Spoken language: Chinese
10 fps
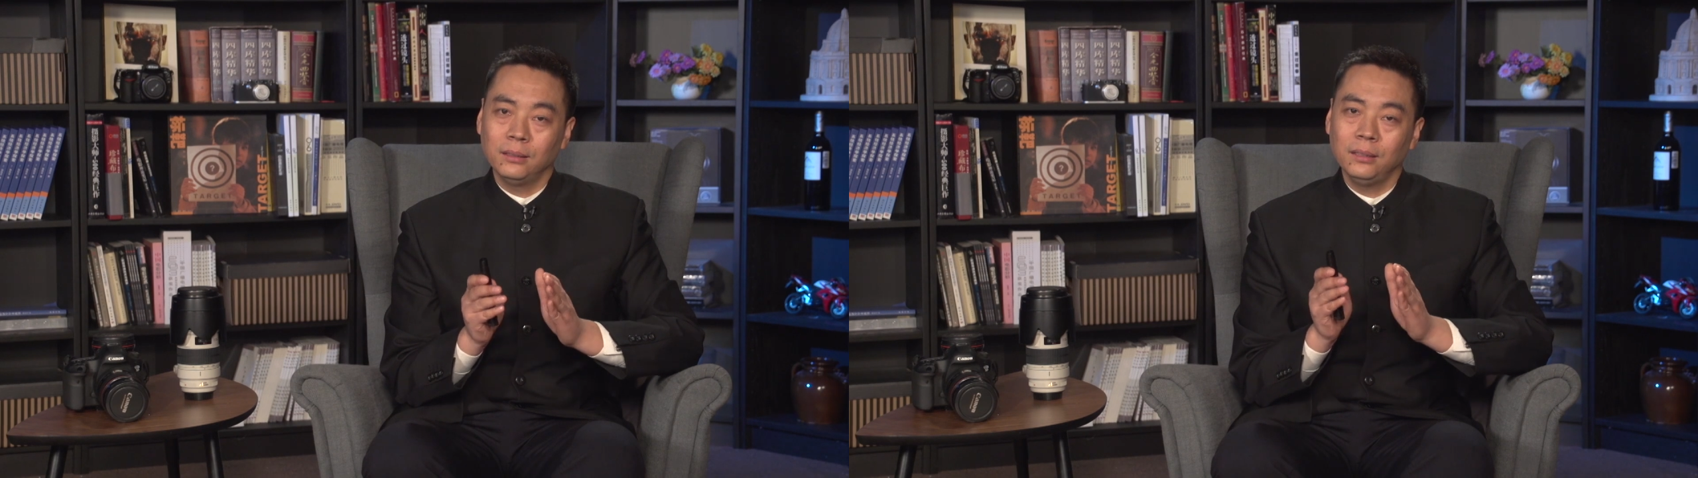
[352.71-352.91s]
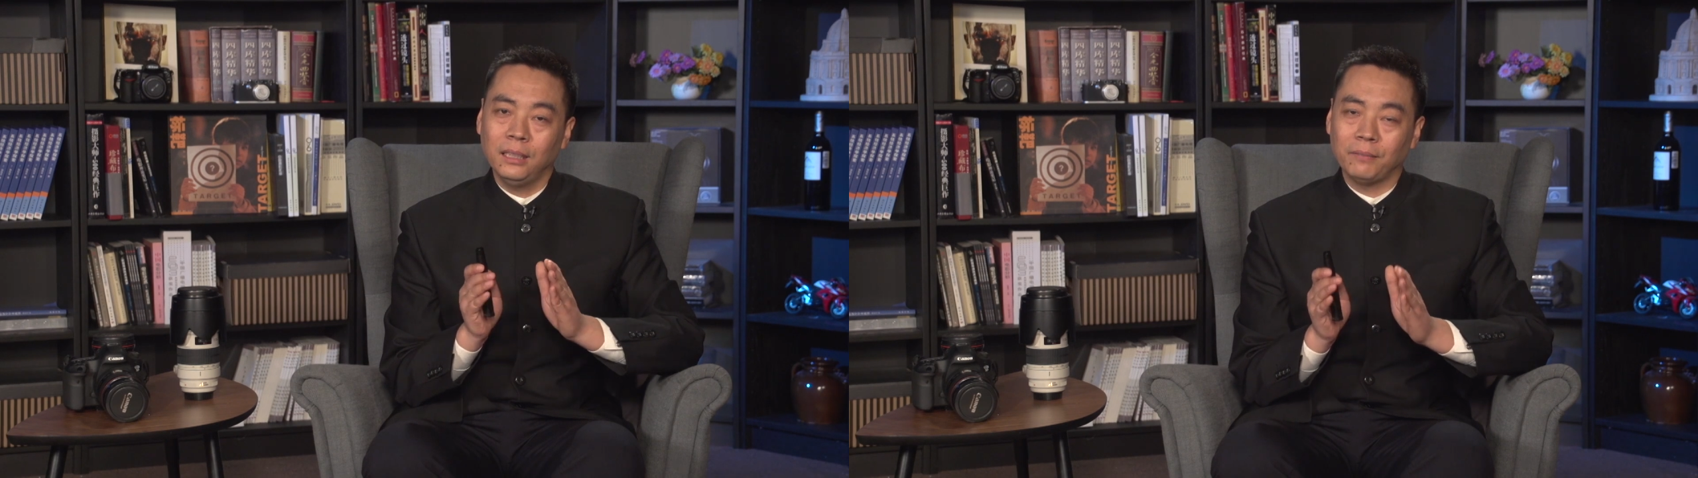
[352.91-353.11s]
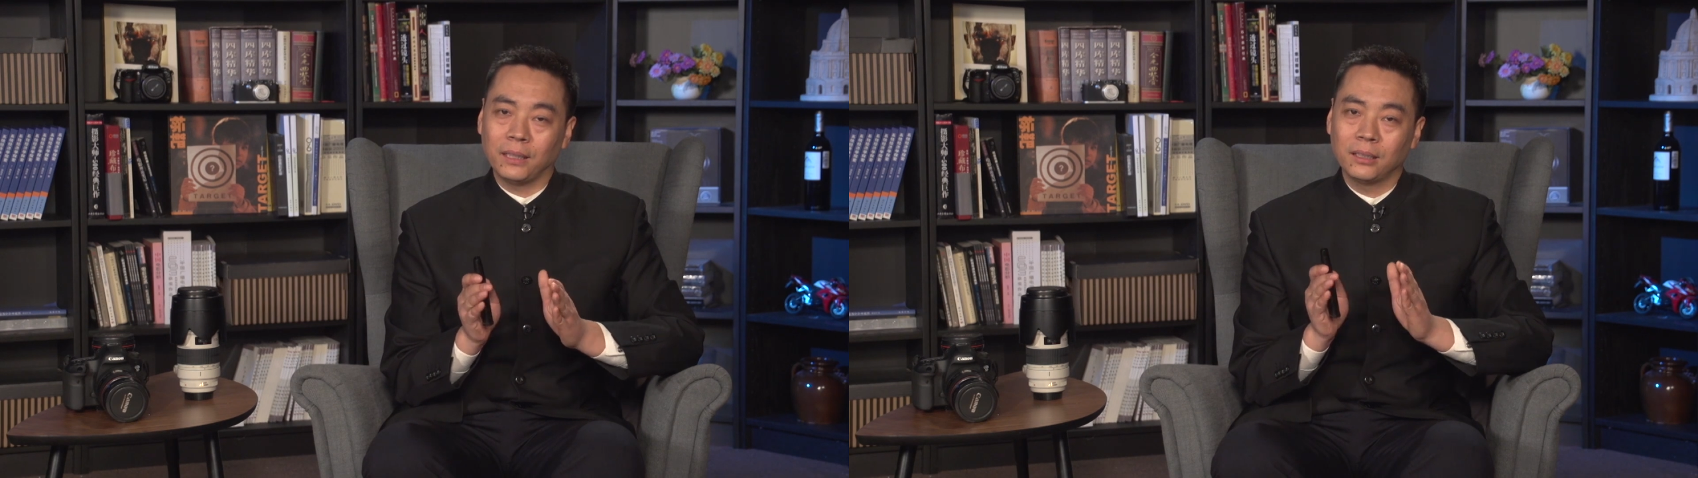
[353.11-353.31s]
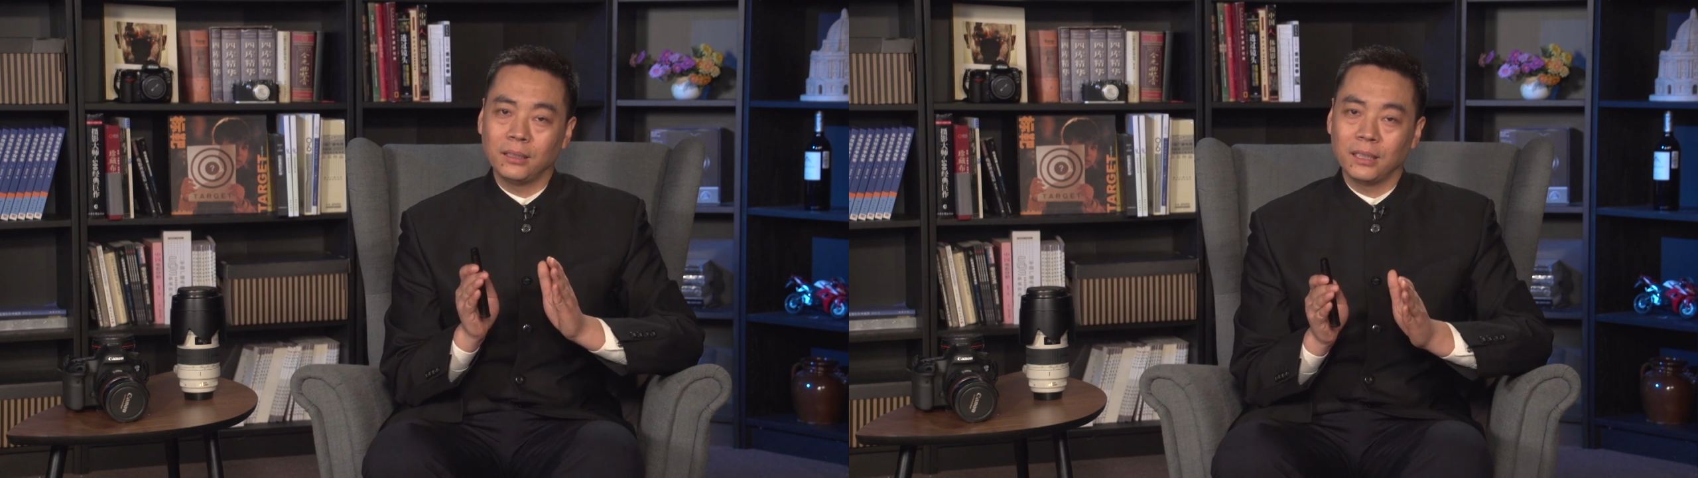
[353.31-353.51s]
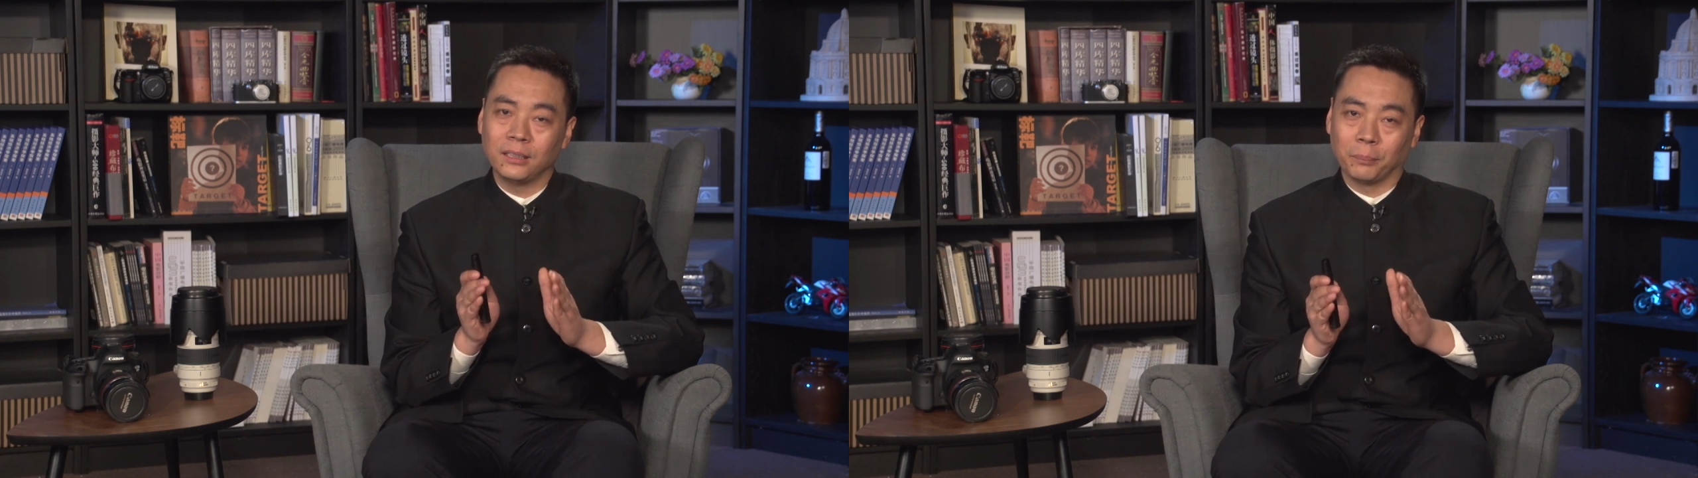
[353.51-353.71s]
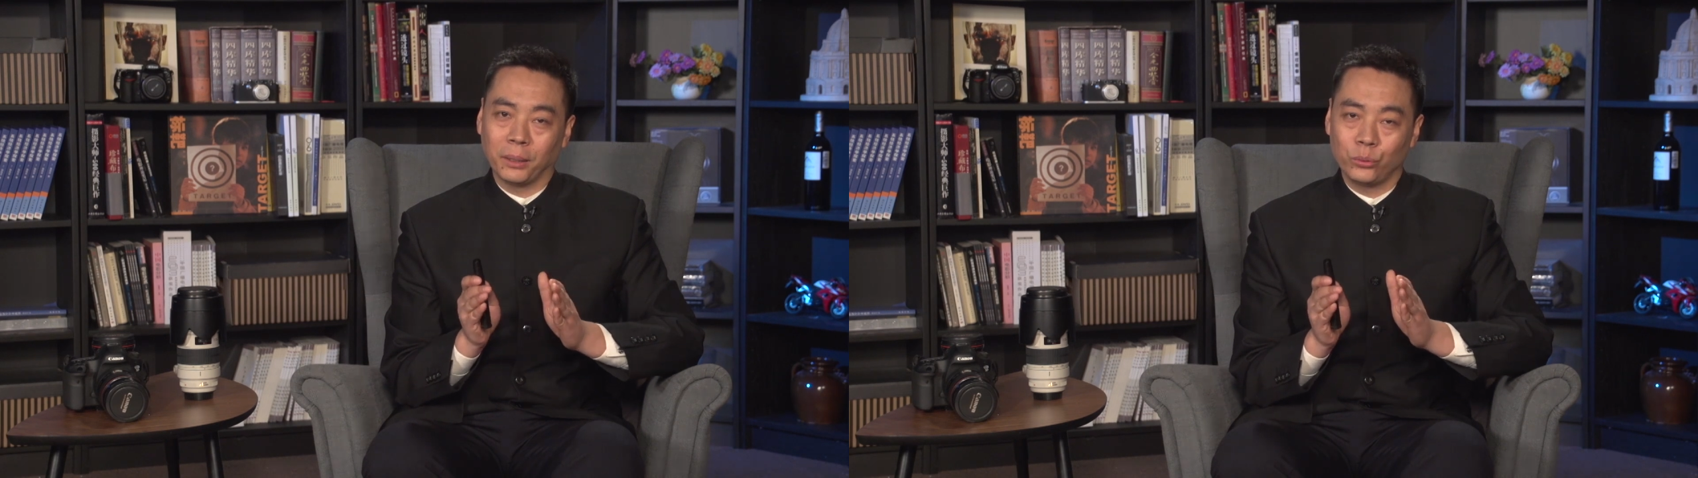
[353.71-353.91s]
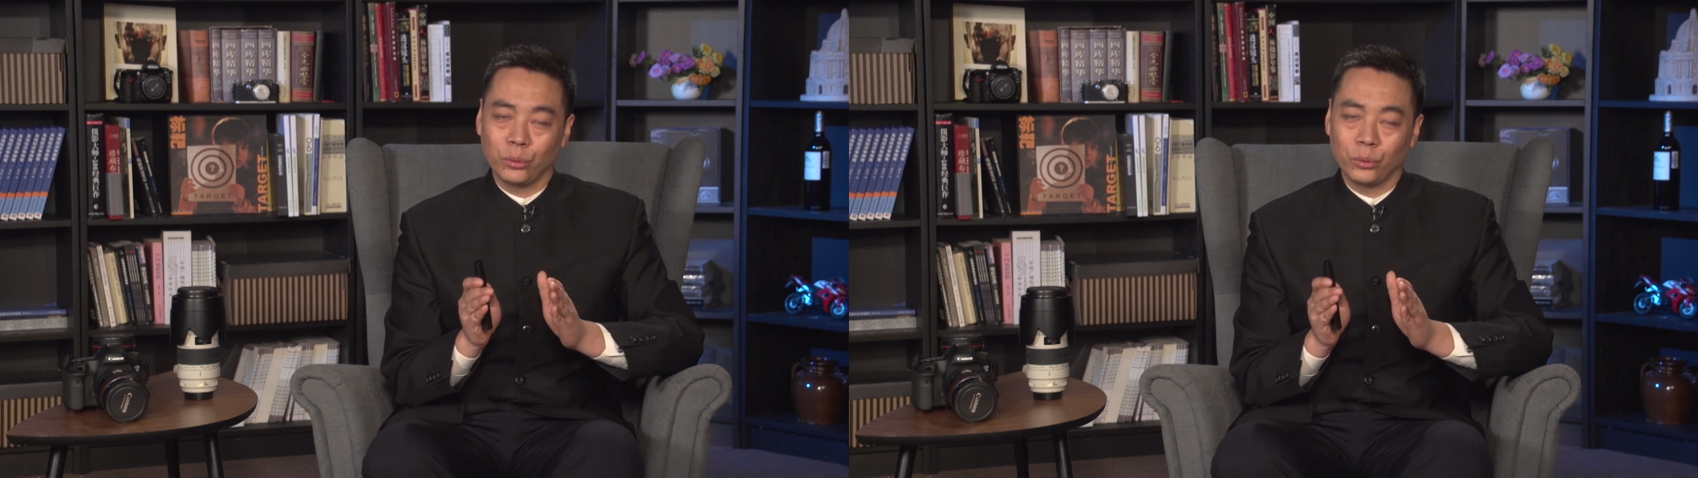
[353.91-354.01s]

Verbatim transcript: 因为特写景别具